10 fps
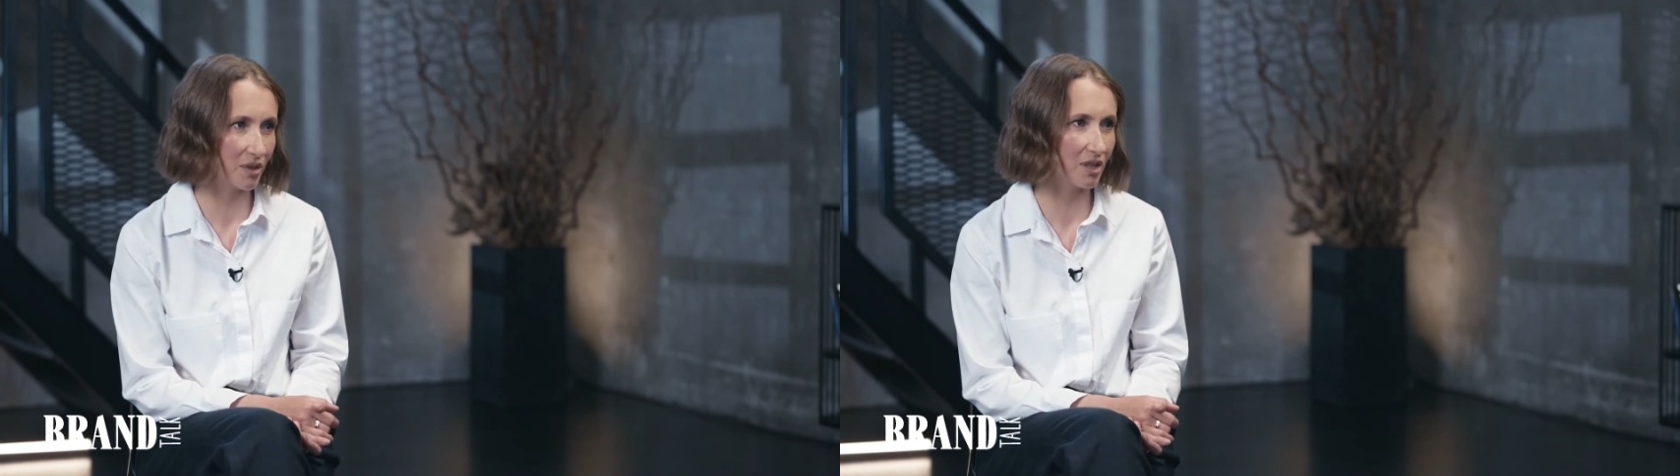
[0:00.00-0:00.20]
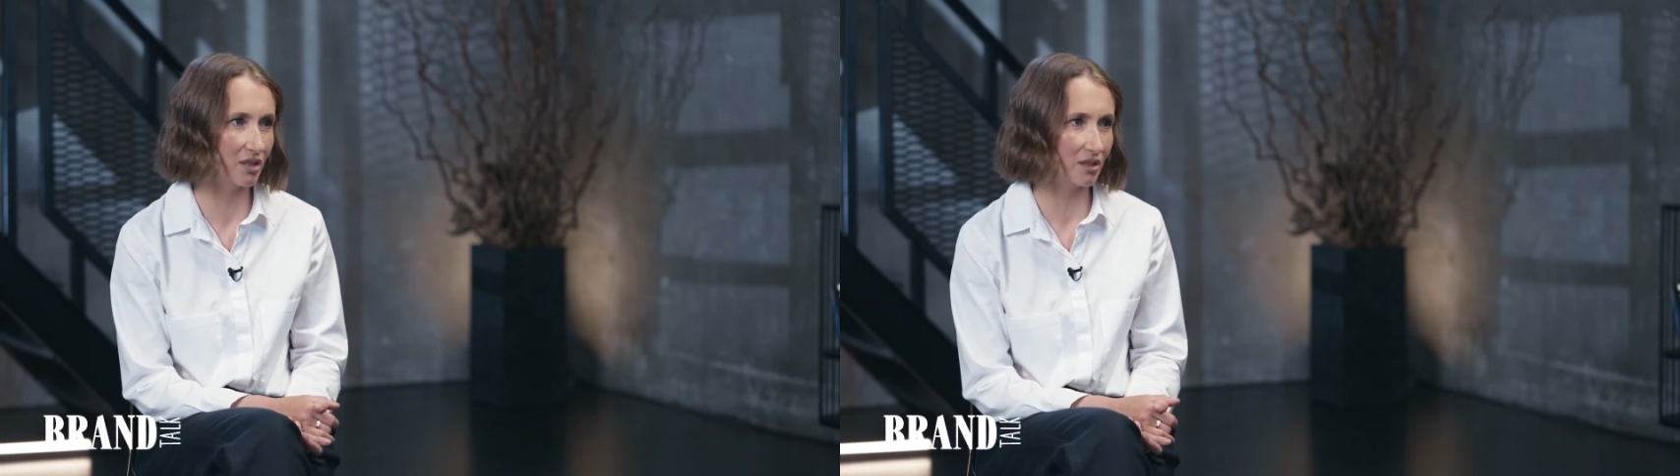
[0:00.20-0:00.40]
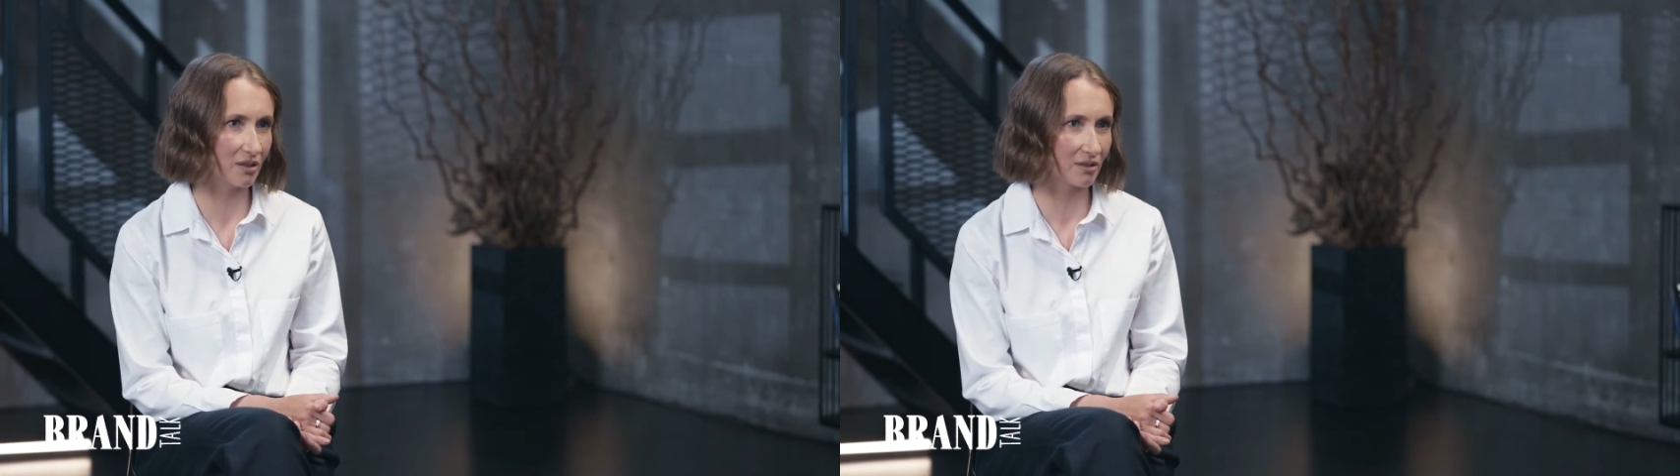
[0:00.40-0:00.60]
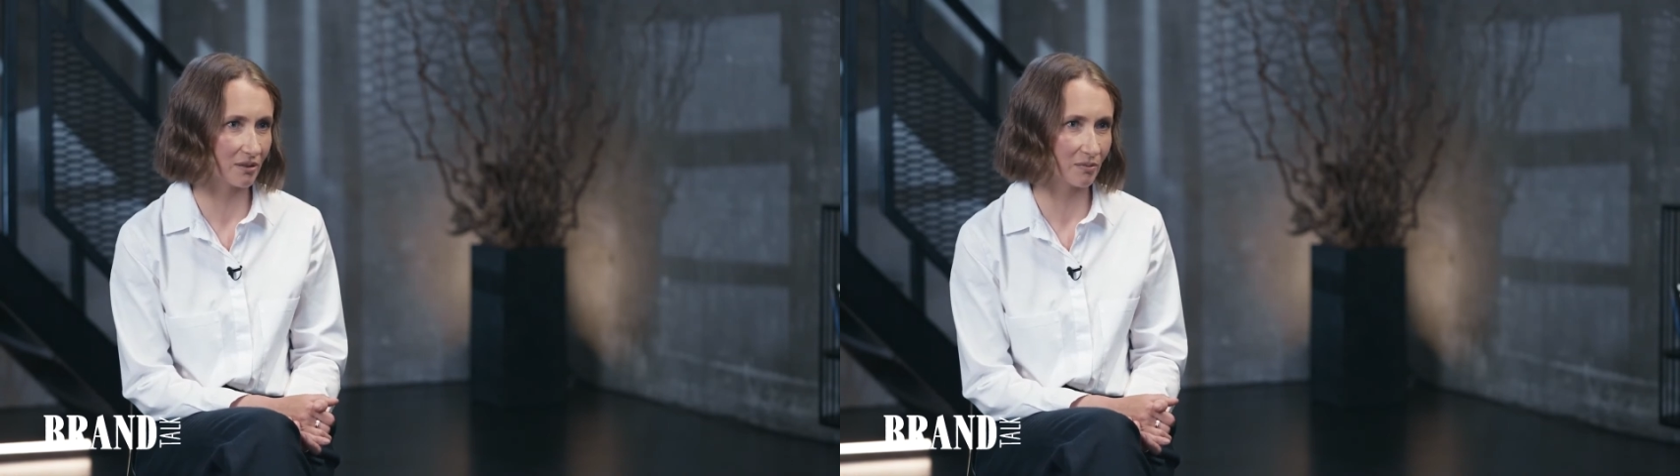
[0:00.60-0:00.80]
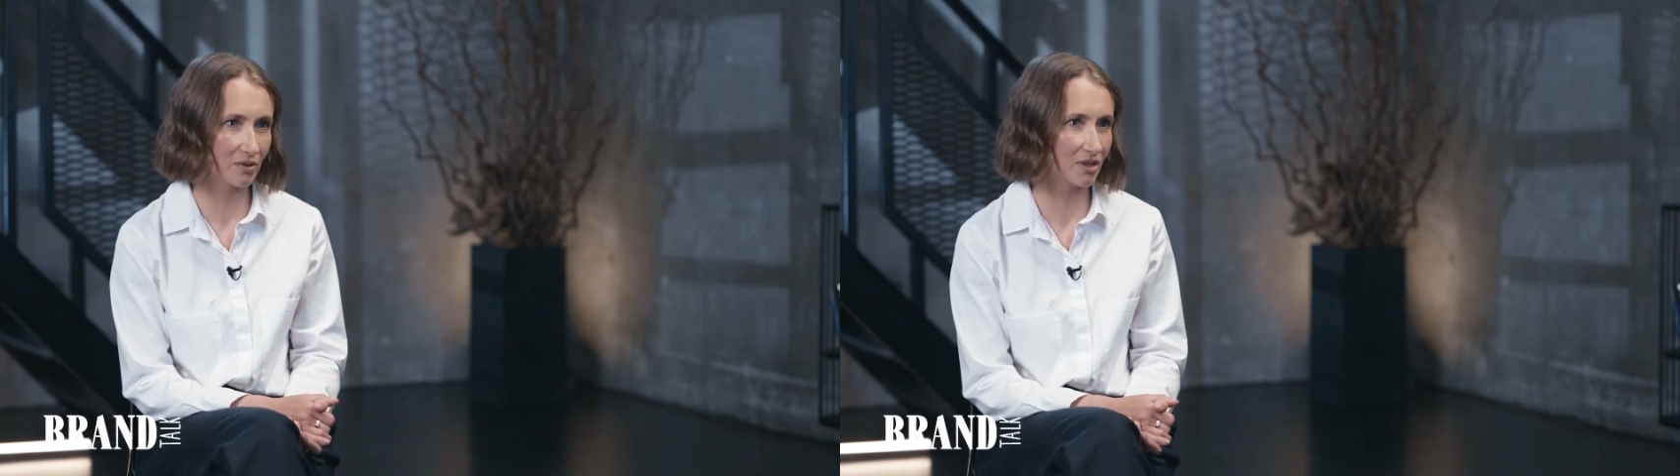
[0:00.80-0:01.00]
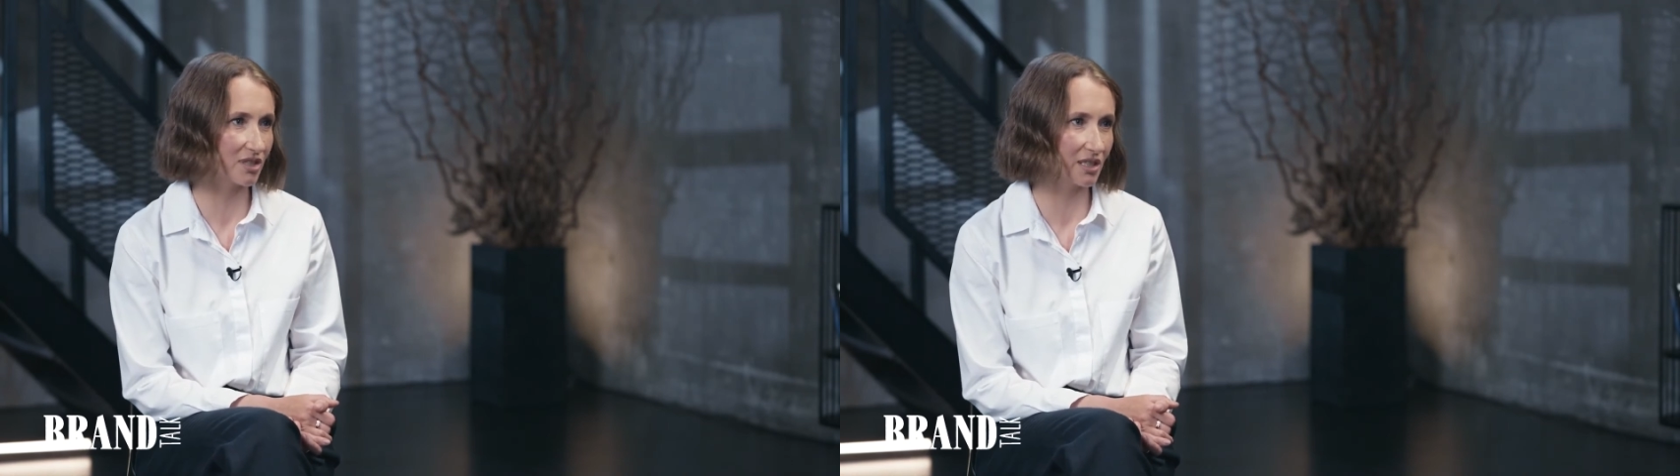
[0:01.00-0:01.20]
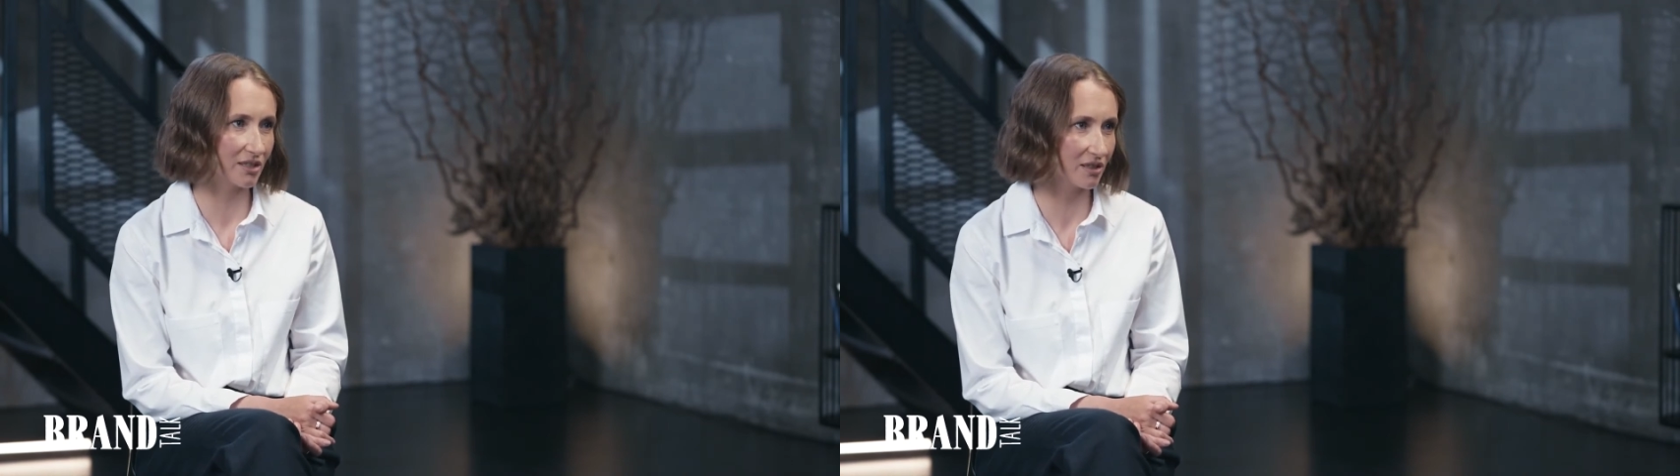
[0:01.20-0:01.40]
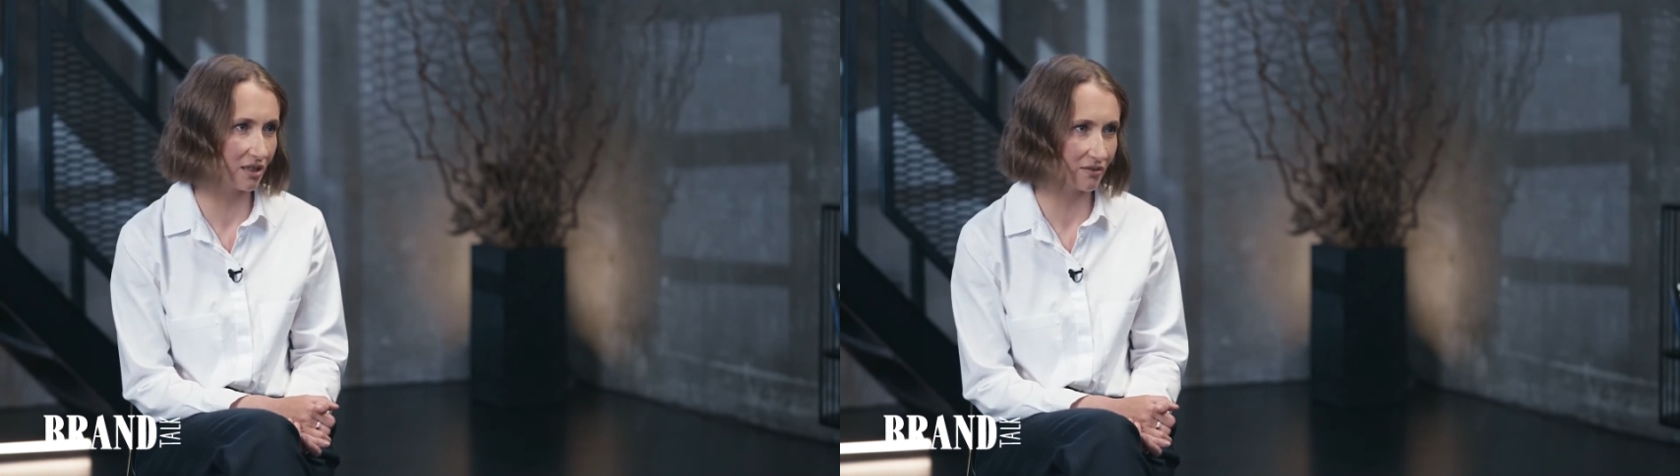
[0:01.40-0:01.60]
мнения там,
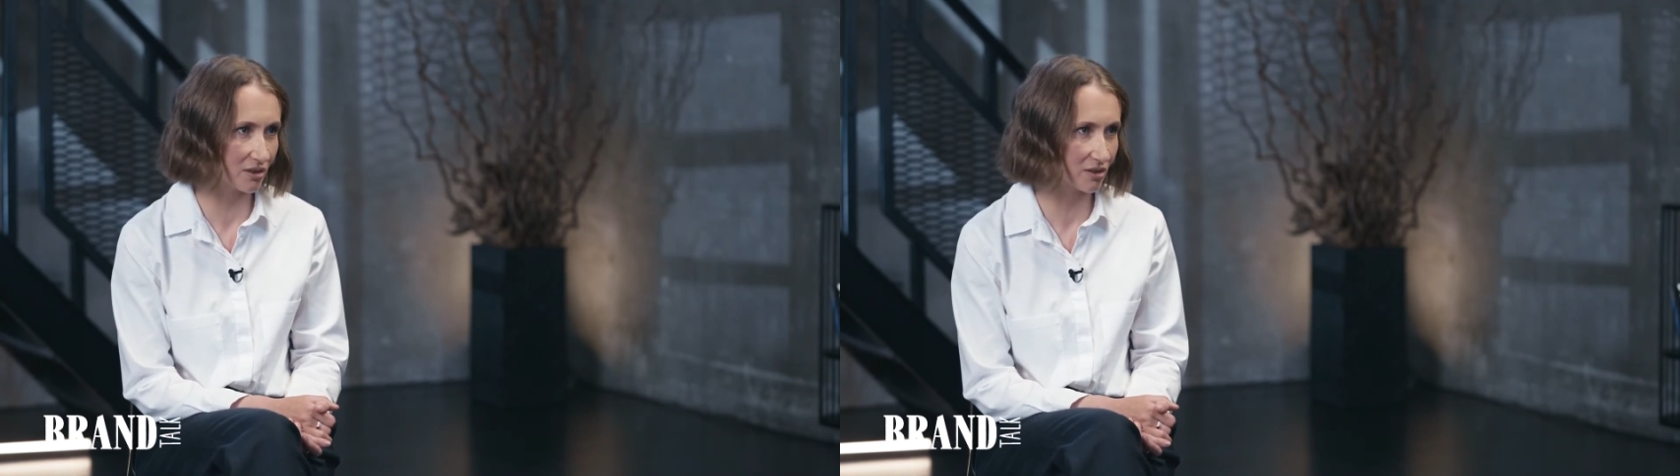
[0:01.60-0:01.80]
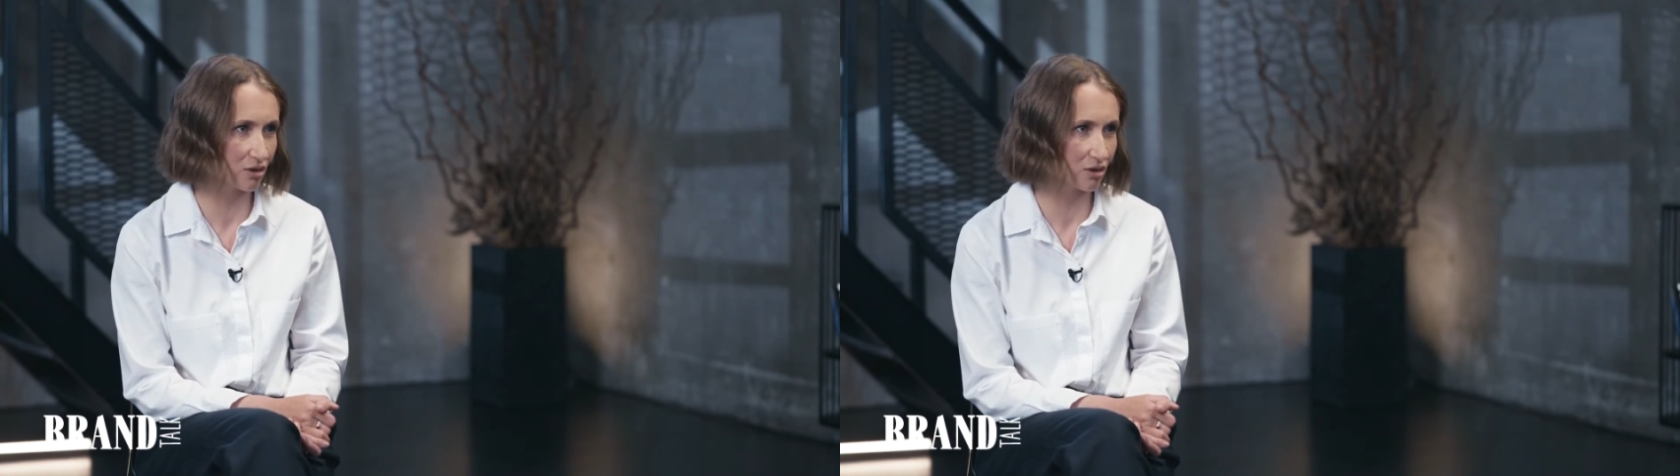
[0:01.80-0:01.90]
десятилетней давности,